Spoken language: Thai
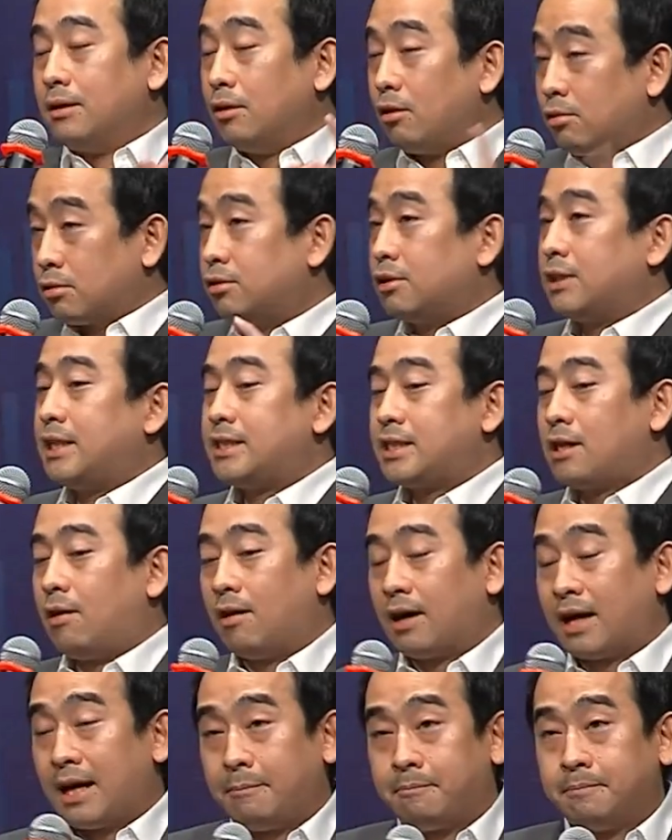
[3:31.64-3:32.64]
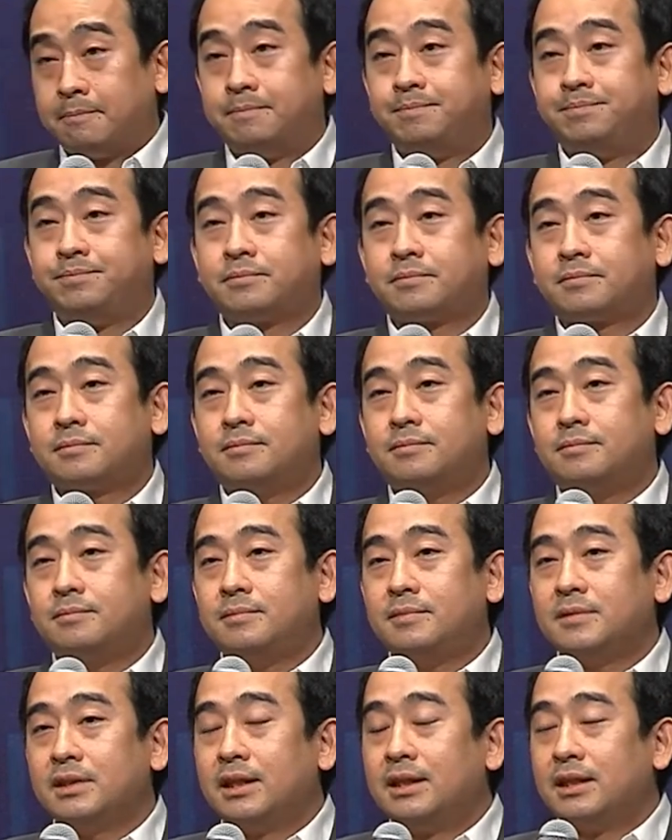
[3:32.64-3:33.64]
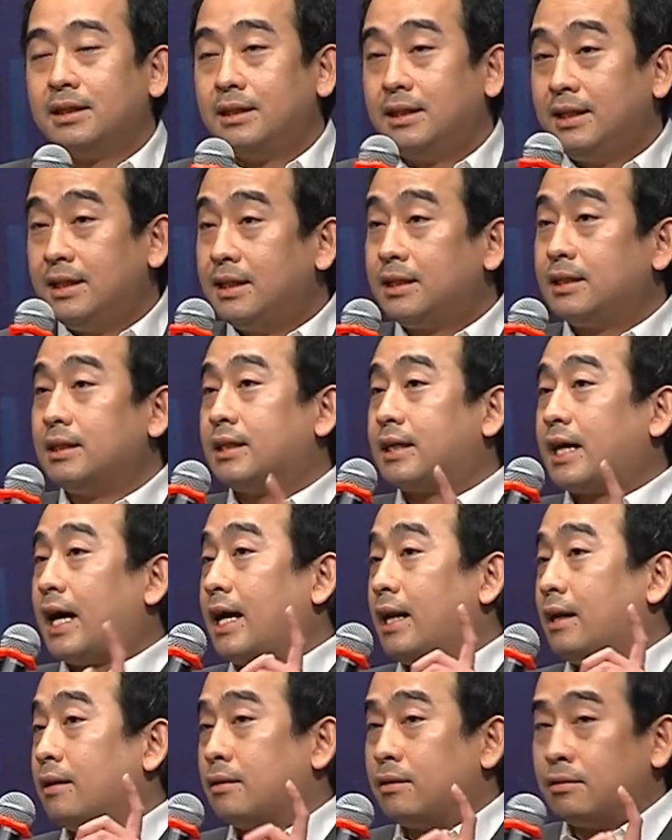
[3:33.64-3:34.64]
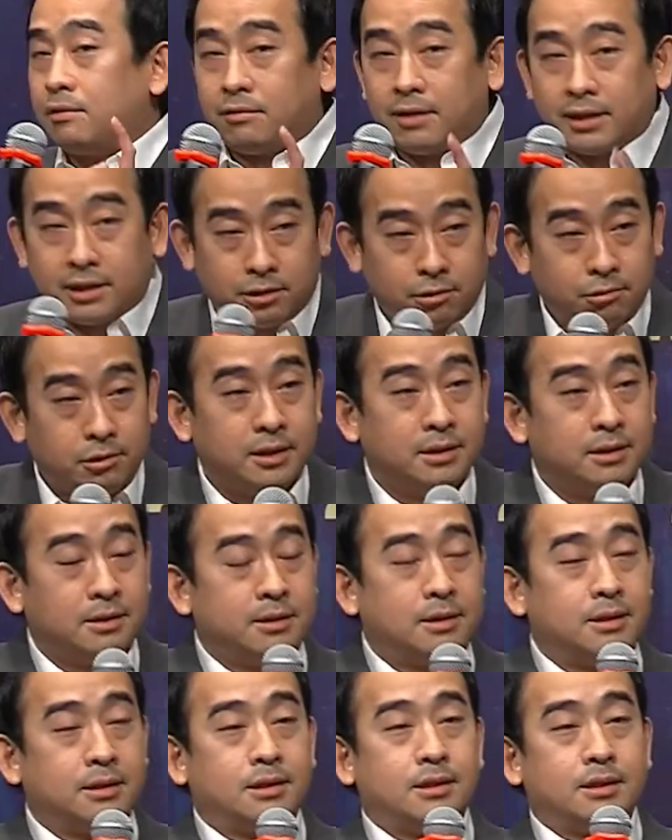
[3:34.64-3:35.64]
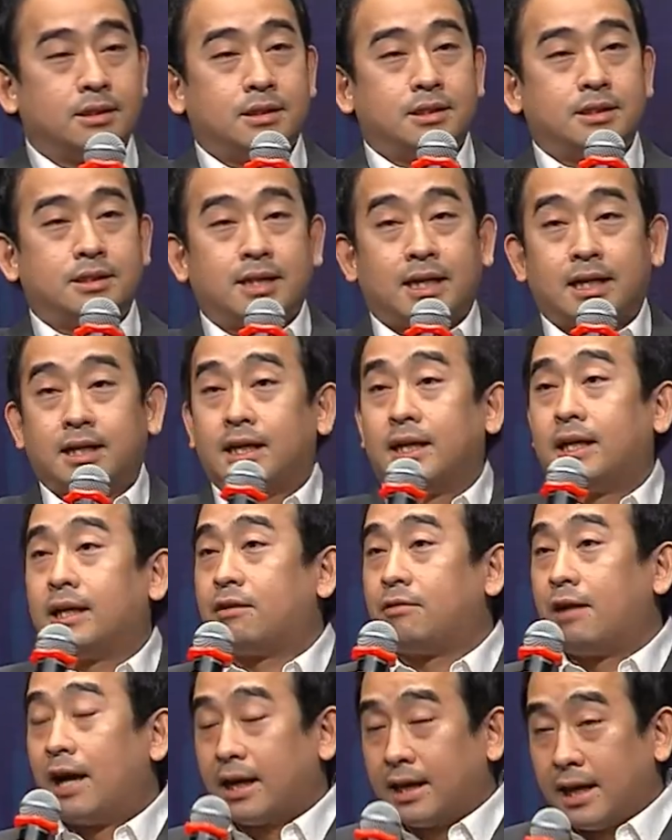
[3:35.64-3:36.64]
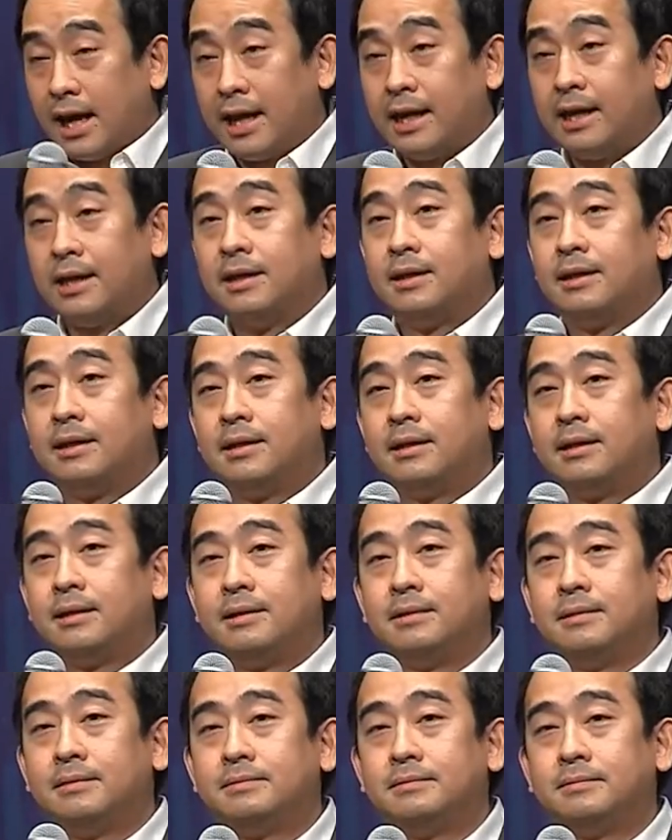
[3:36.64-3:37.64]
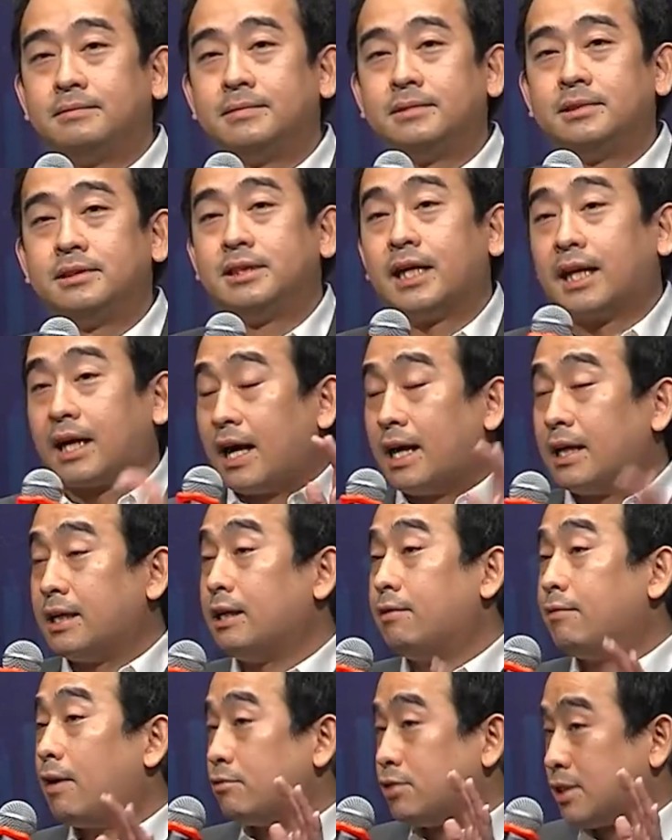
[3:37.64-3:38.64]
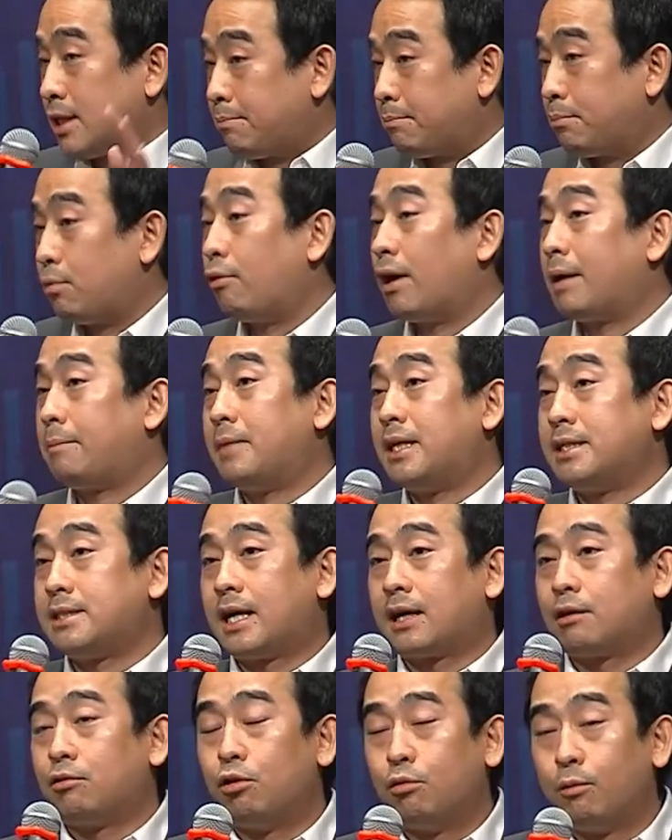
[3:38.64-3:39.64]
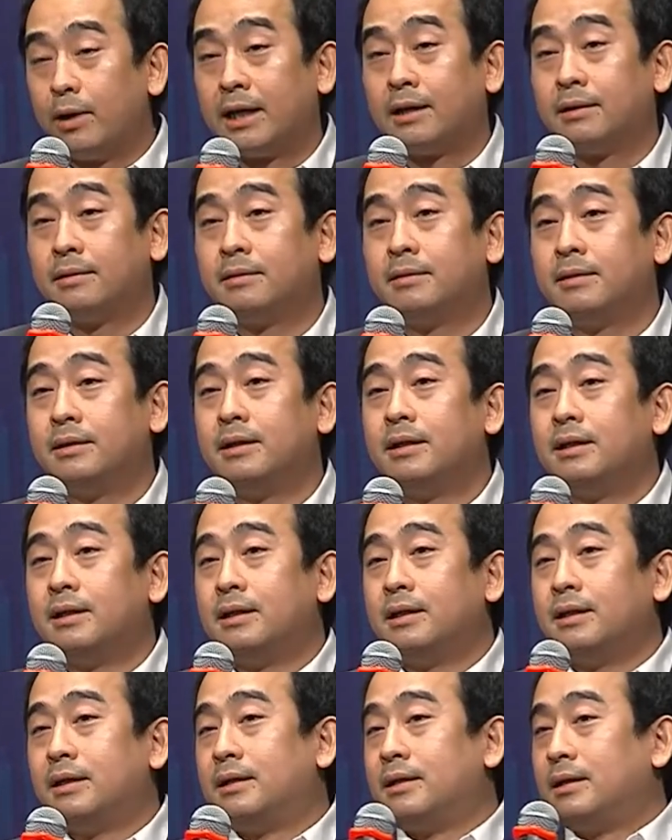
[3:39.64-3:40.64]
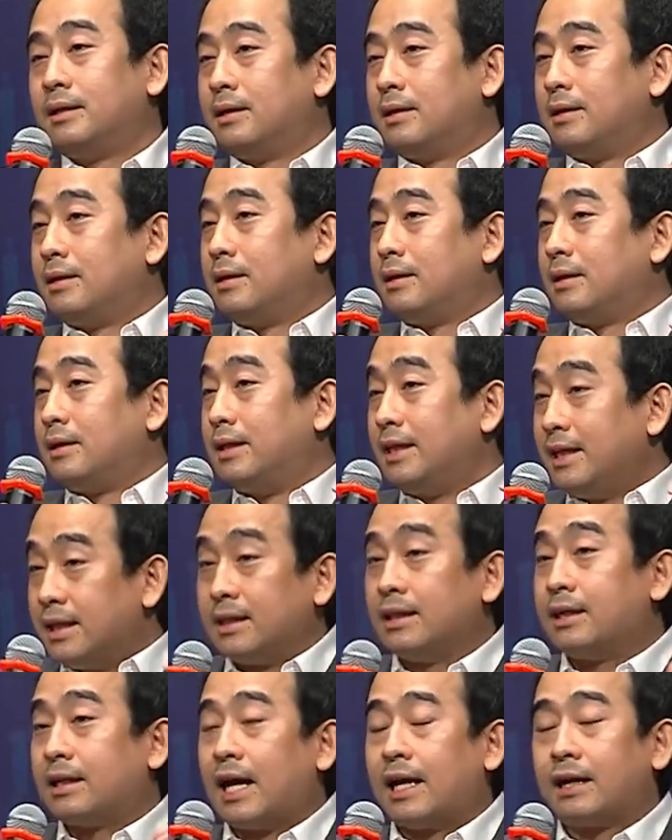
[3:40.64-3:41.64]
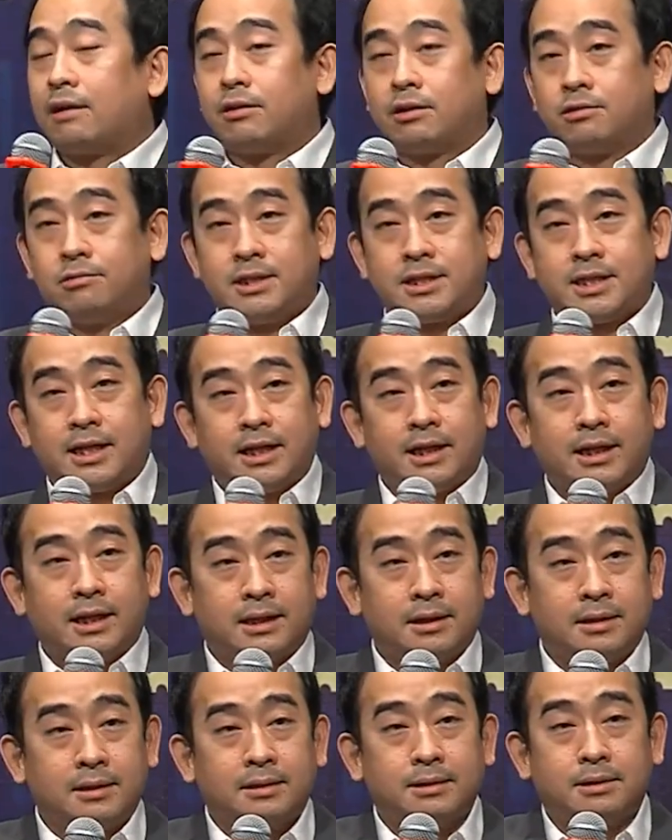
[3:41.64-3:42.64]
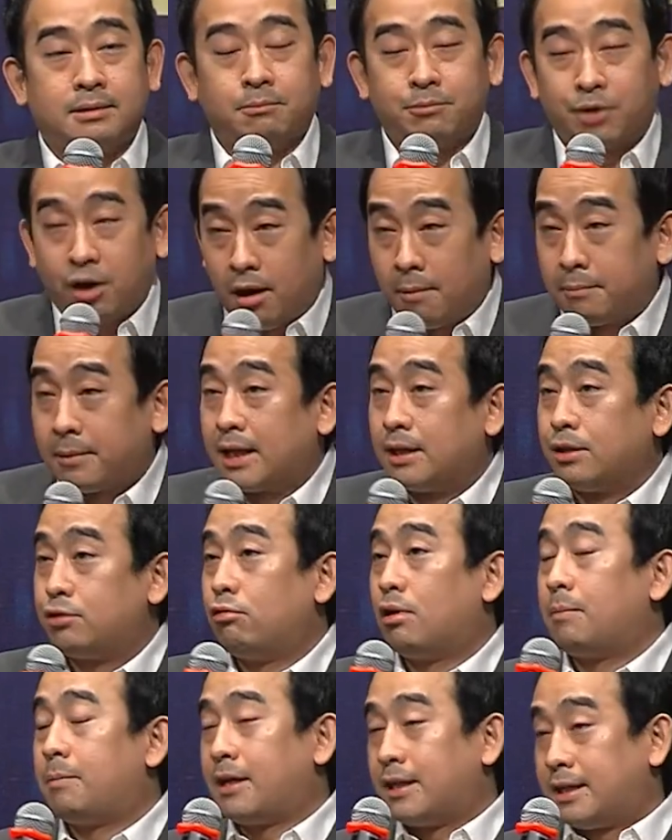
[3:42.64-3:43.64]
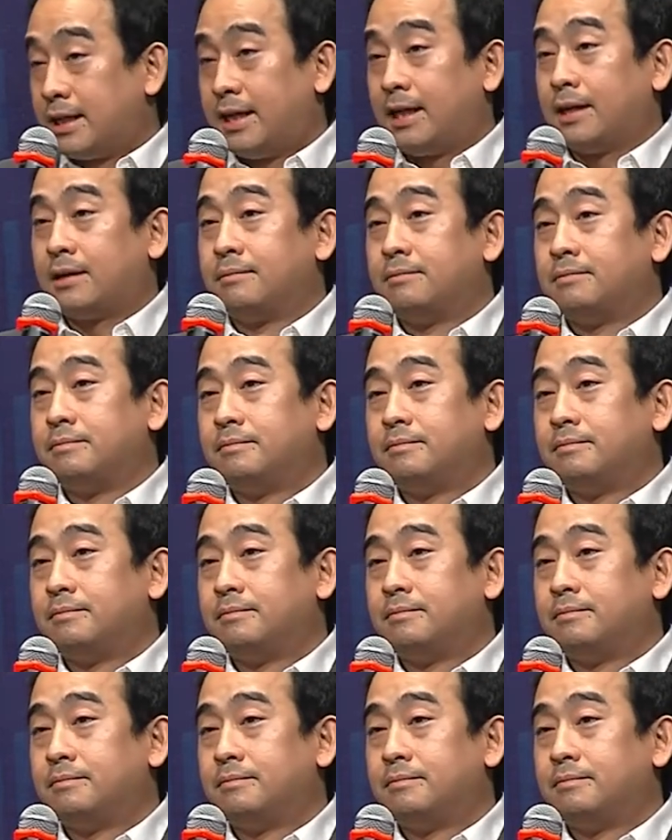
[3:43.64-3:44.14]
นกตัวที่2ครับนี่คือการกระตุ้นเศรษฐกิจครั้งใหญ่จากการที่เราเจ็บปวดมาจากโควิดนี่คือการกระตุ้นเศรษฐกิจพร้อมกันทั่วประเทศ